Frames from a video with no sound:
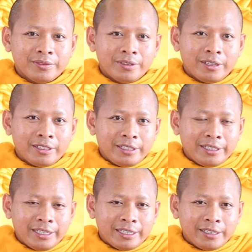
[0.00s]
mà
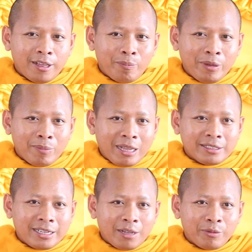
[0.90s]
khơi nhỉ đó về ba
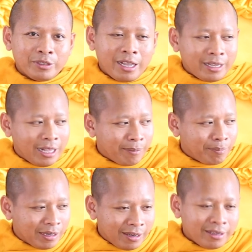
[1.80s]
sca visa kha
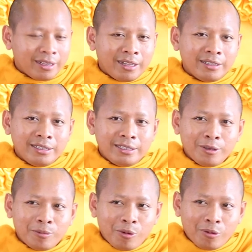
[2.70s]
phần nâng hái đấy
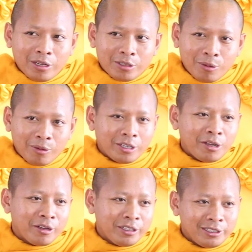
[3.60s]
nhiều rô nước thua
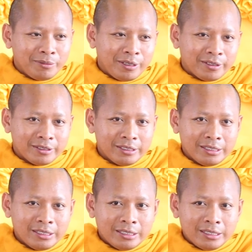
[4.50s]
trong khơi vâng
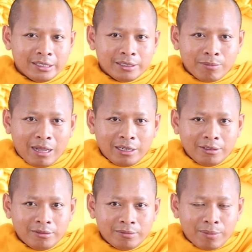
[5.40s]

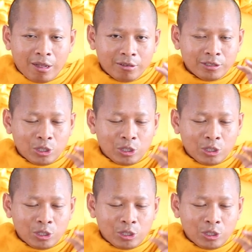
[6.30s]
Ban bóng